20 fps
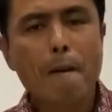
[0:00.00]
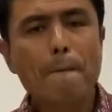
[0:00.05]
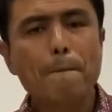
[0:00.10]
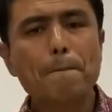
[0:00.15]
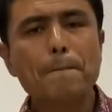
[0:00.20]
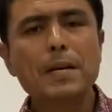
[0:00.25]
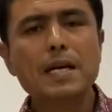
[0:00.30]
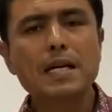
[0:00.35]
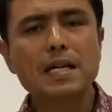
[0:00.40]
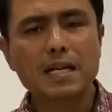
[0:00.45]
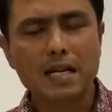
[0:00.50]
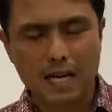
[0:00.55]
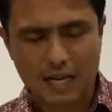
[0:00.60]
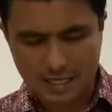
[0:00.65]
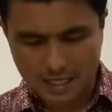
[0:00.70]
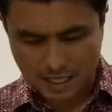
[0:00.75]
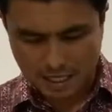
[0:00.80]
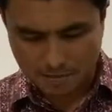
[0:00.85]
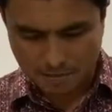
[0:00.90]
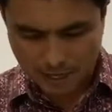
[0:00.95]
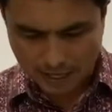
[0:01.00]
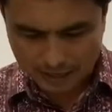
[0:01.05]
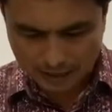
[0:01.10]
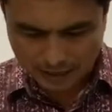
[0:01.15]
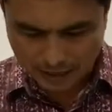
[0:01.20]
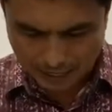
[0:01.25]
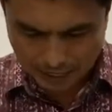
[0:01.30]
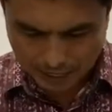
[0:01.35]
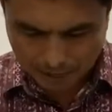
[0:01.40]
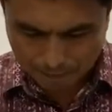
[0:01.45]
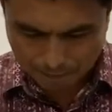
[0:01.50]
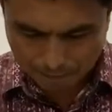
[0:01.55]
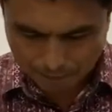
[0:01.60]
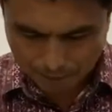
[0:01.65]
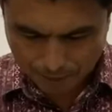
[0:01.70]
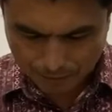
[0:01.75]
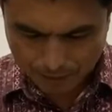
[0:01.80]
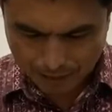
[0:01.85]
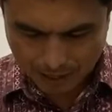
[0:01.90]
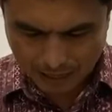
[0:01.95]
mengakibatkan
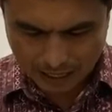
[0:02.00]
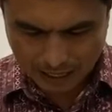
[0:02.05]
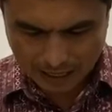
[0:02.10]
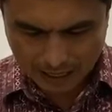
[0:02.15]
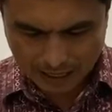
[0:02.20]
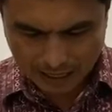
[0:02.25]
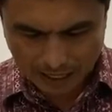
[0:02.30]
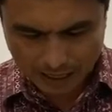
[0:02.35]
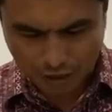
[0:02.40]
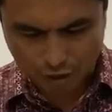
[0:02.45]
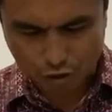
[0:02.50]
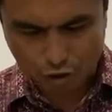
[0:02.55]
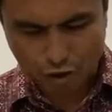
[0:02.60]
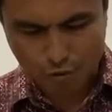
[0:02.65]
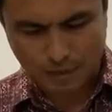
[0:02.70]
pembenaran ayat 17